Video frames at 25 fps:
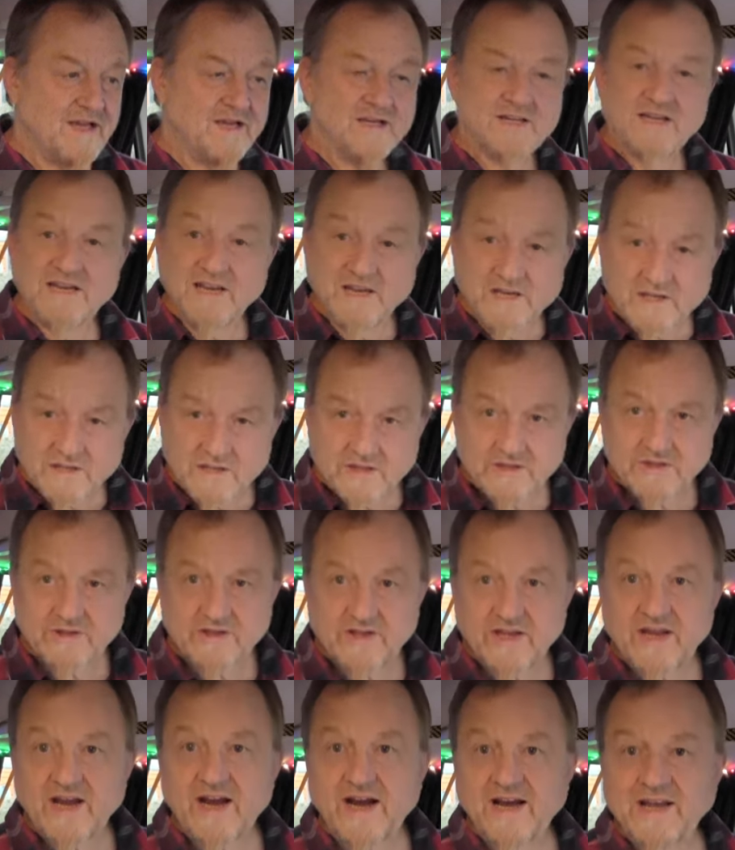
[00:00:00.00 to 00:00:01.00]
Klingt
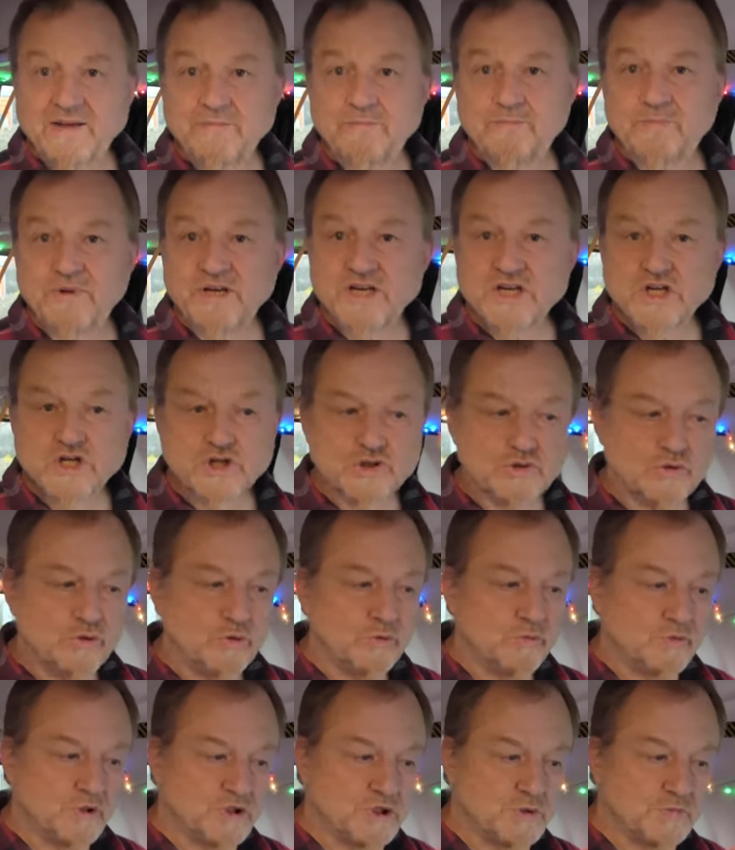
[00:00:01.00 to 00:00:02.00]
ein bisschen
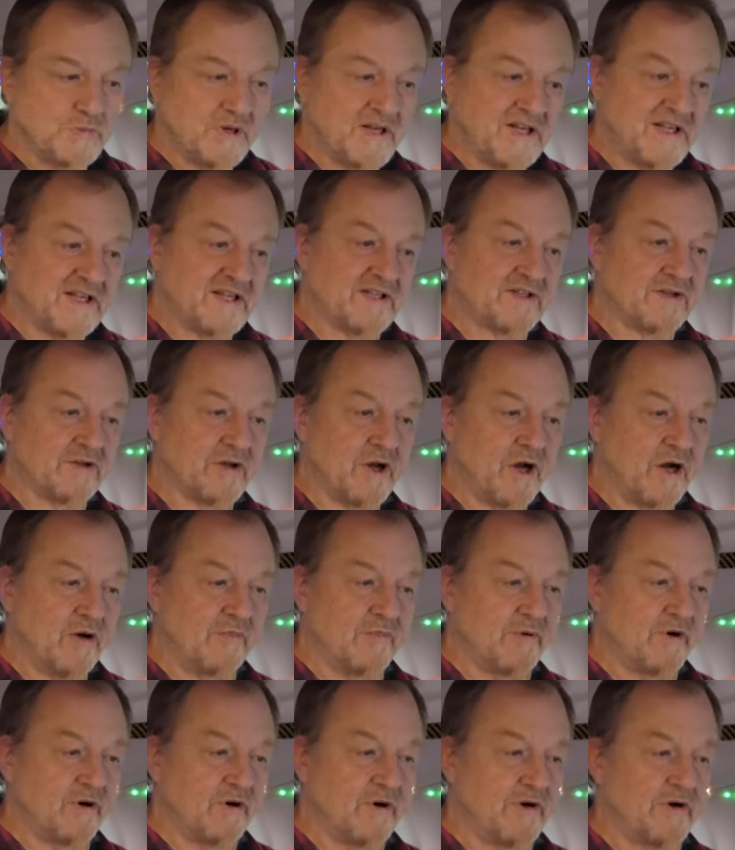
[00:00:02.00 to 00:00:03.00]
überspitzt,
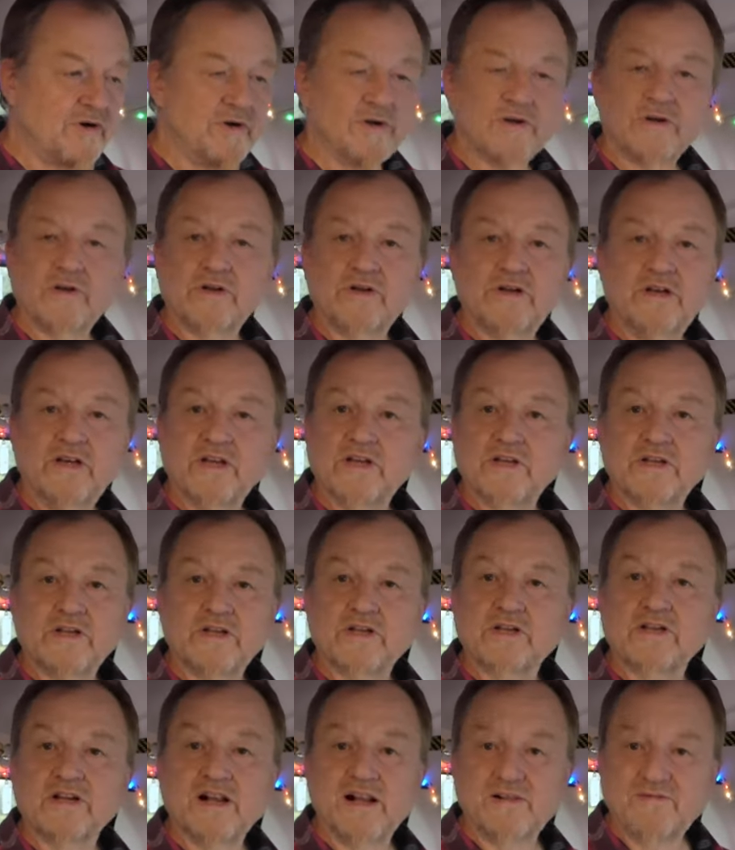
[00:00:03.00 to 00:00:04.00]
aber ist
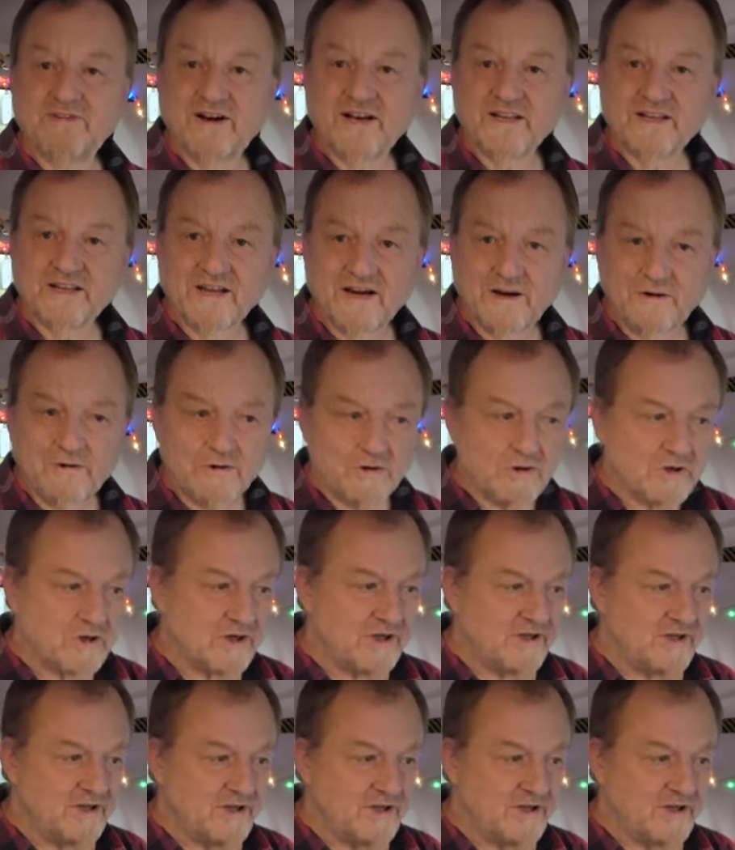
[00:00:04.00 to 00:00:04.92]
es teilweise auch.